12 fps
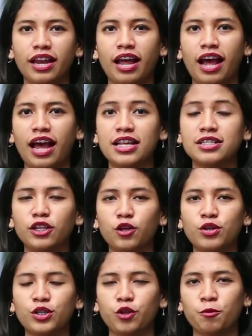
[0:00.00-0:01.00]
Kenangan
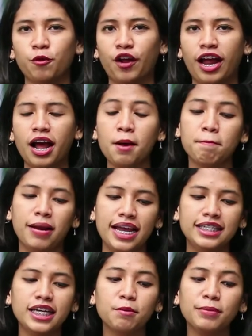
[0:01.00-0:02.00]
Sitor Situmorang,
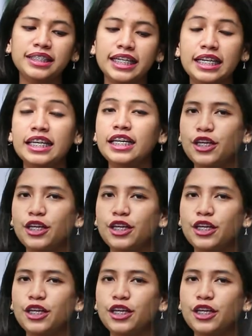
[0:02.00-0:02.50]
Belajar Menjadi